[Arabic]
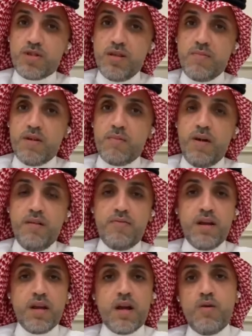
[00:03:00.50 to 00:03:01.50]
مستمر مع
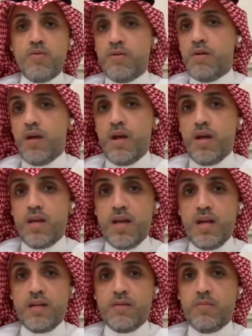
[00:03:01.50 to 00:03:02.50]
الفريق او
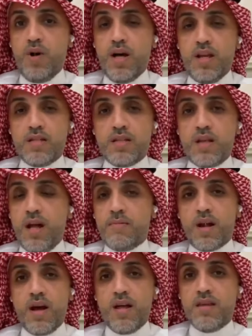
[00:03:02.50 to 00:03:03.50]
يعني معالجه
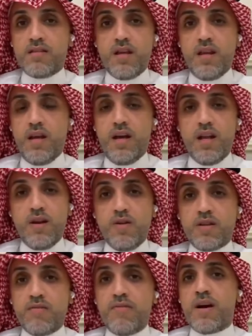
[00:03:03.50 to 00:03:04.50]
الامر هذا سريعا
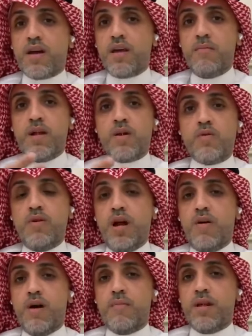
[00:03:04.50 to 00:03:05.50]
الاتفاق يملك كل
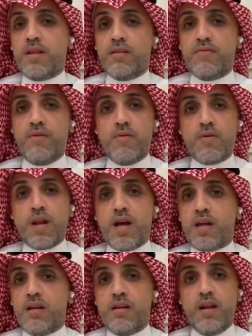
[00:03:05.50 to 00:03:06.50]
عوامل التفوق
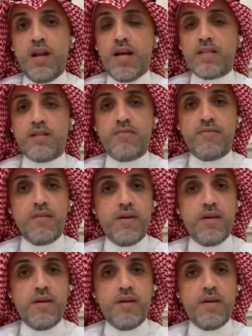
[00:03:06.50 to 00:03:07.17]
لكن للاسف